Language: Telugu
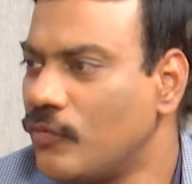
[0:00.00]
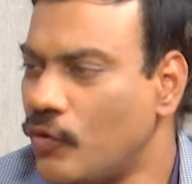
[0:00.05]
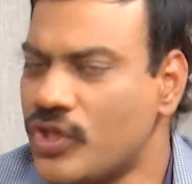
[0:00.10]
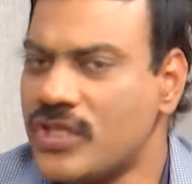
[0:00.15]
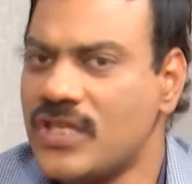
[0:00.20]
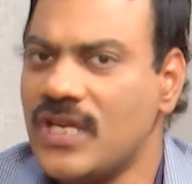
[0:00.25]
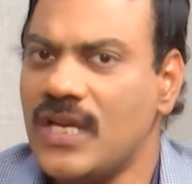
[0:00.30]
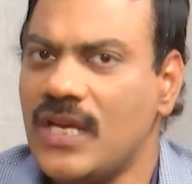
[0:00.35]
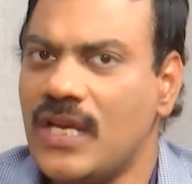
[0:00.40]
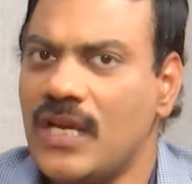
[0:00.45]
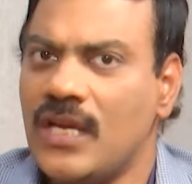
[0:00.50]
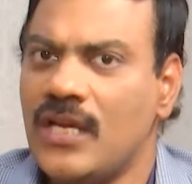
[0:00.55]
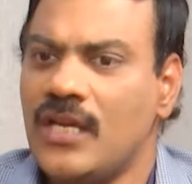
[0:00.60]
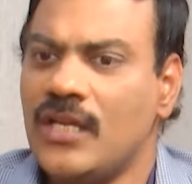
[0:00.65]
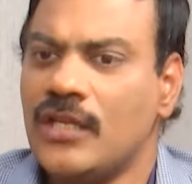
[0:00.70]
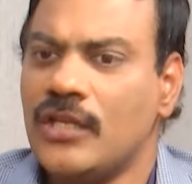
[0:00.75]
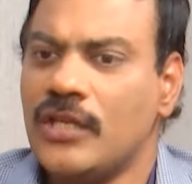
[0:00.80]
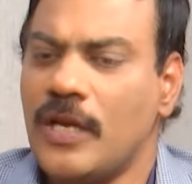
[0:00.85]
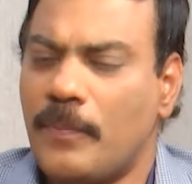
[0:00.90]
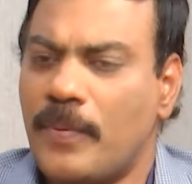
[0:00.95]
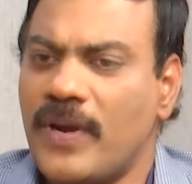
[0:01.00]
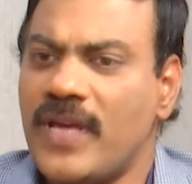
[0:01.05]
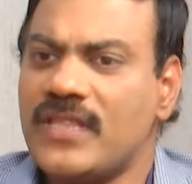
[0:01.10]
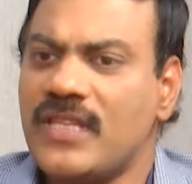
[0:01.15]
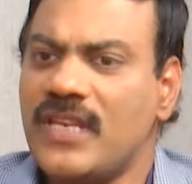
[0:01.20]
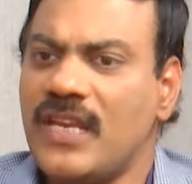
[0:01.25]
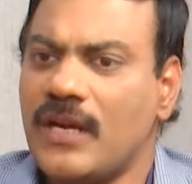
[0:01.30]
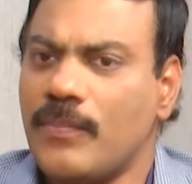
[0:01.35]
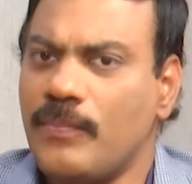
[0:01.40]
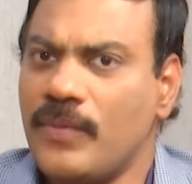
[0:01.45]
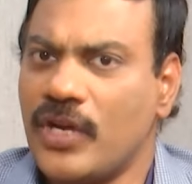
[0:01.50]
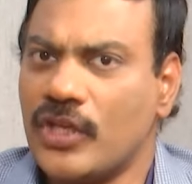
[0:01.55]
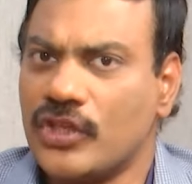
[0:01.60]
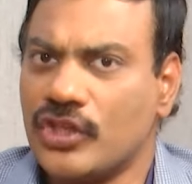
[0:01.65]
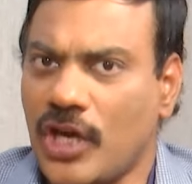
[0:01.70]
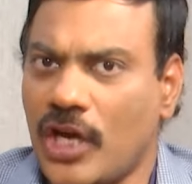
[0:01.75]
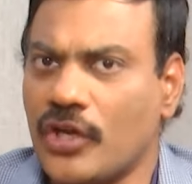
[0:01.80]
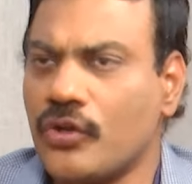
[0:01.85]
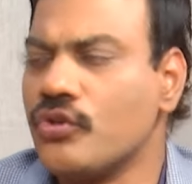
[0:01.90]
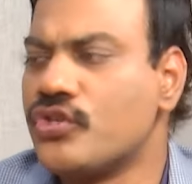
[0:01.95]
వచ్చి ఎప్పుడైతే నీకు మీకు
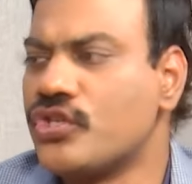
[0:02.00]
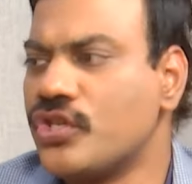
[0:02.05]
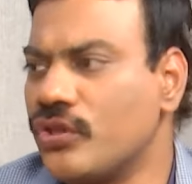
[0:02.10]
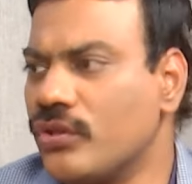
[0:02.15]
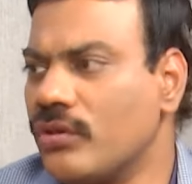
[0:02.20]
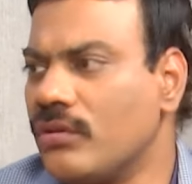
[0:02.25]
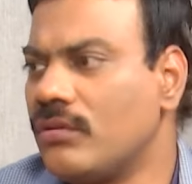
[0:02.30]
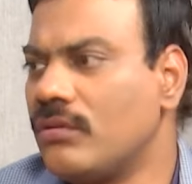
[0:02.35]
థాట్ వచ్చిందో